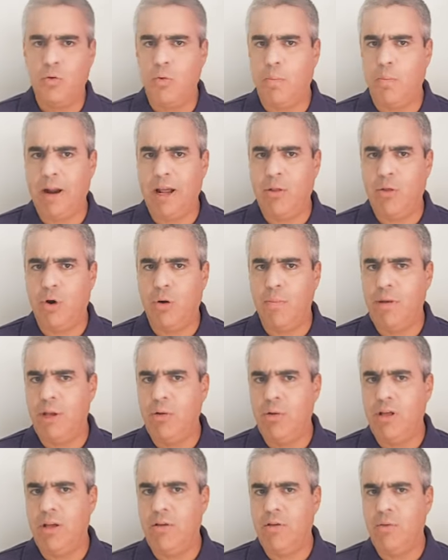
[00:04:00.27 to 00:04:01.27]
do
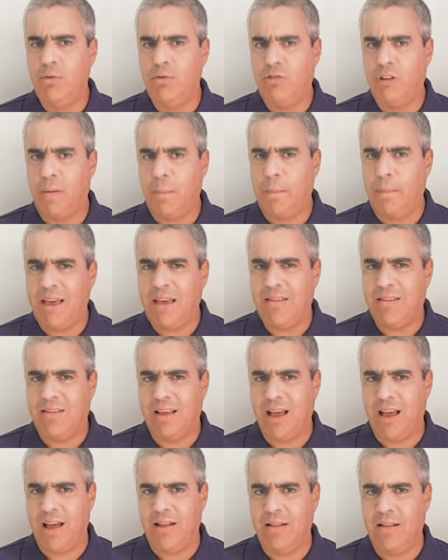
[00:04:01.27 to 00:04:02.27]
predomínio da indústria
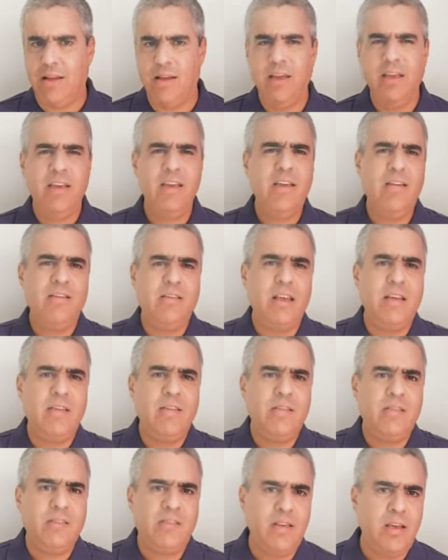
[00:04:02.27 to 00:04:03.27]
pesada,
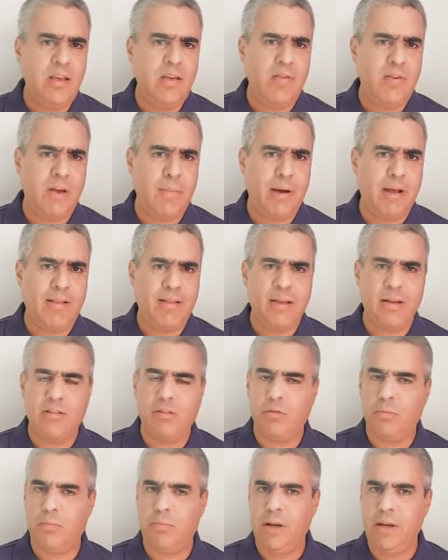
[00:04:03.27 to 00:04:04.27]
intensiva em
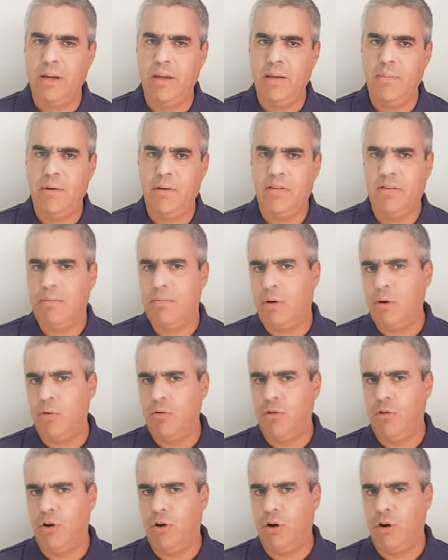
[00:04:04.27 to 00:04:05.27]
matérias-primas e mão
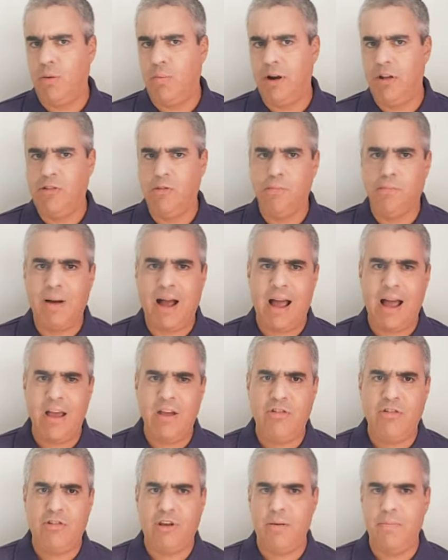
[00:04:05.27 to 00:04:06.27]
de obra de
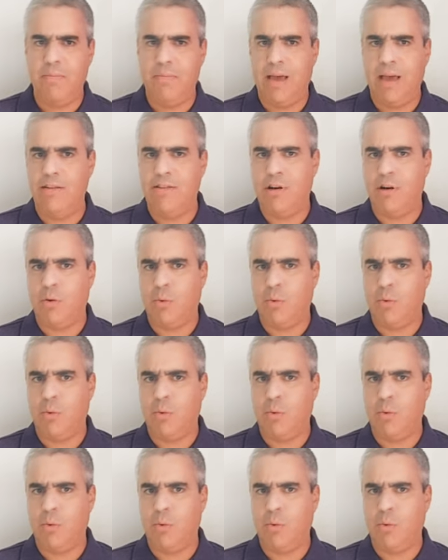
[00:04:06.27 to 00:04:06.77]
baixa e média